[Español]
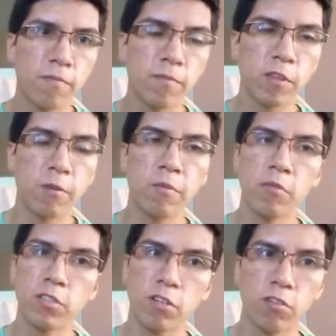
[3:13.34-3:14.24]
nos
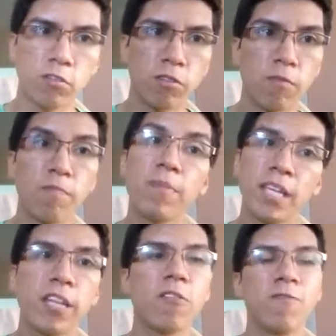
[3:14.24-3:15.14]
vemos en otro
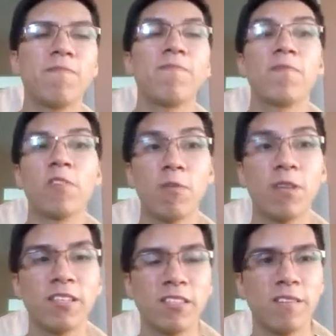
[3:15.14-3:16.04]
video.
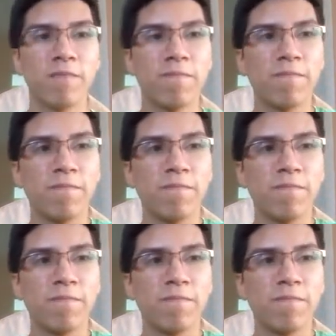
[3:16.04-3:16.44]
Cuídense.